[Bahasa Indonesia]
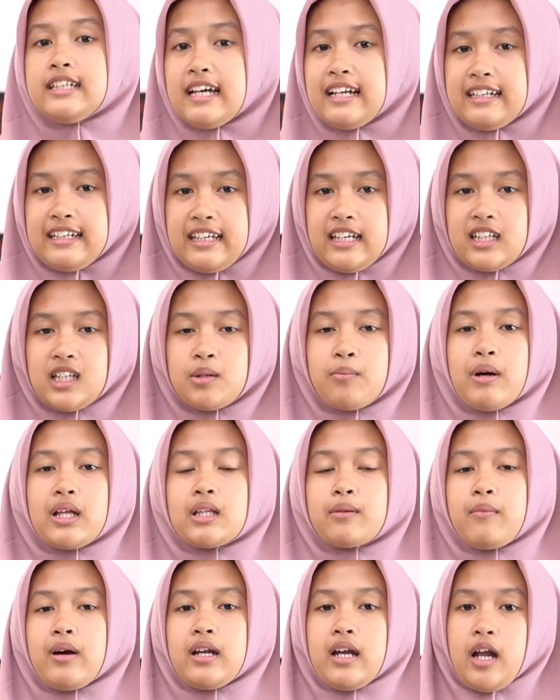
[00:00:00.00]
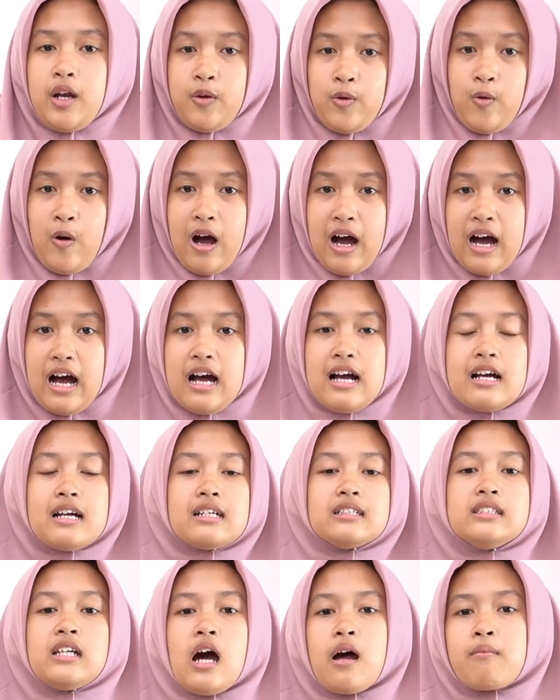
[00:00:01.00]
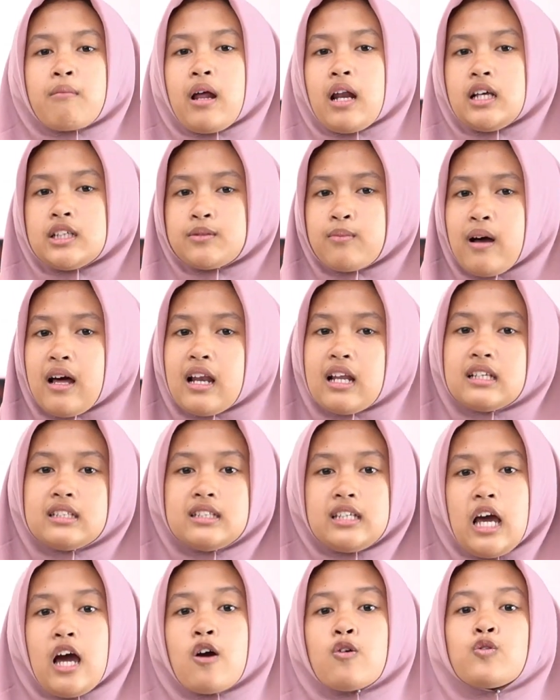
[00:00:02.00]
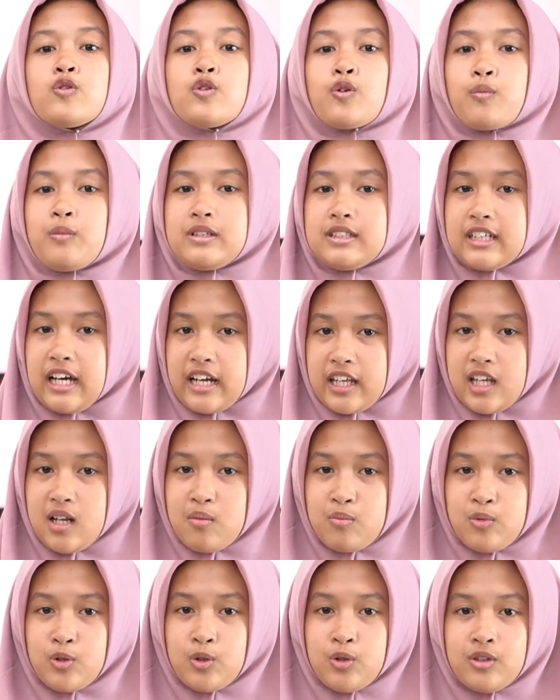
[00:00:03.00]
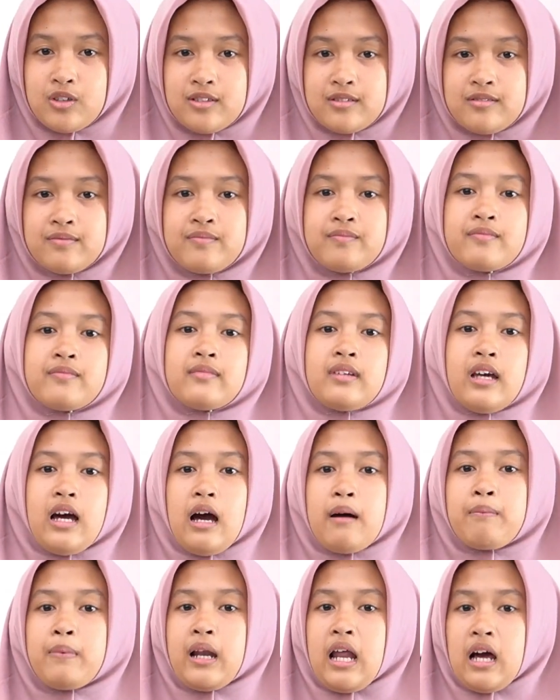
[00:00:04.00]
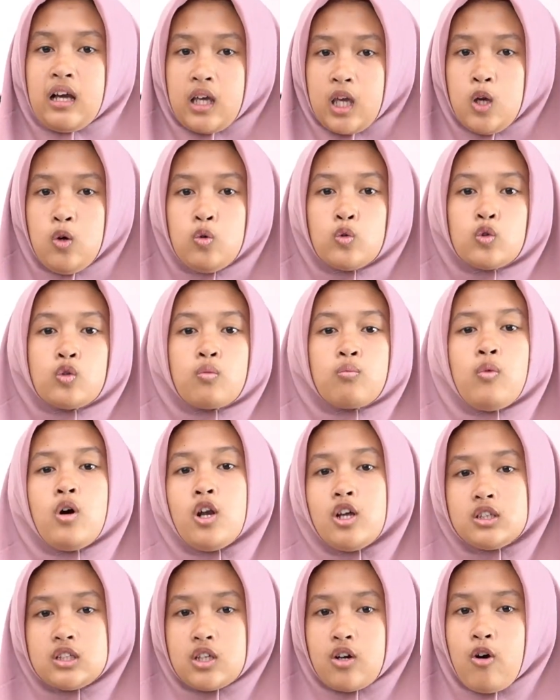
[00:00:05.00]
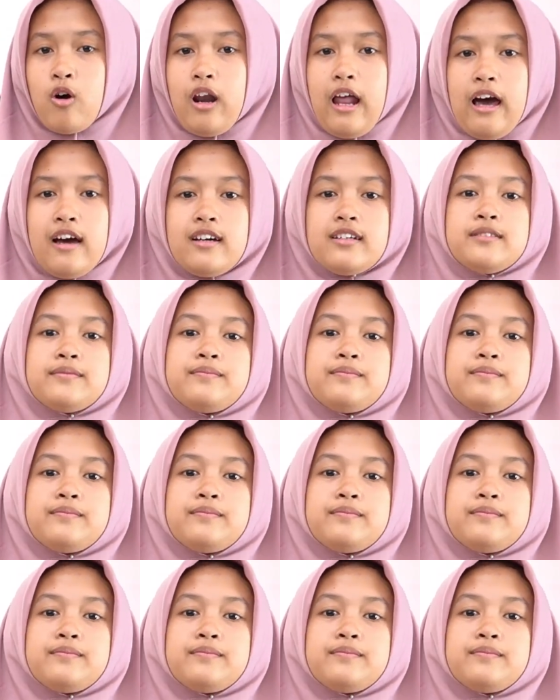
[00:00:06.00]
Jadi teman-teman dua malas ya untuk mencari ilmu, apalagi untuk bolos sekolah.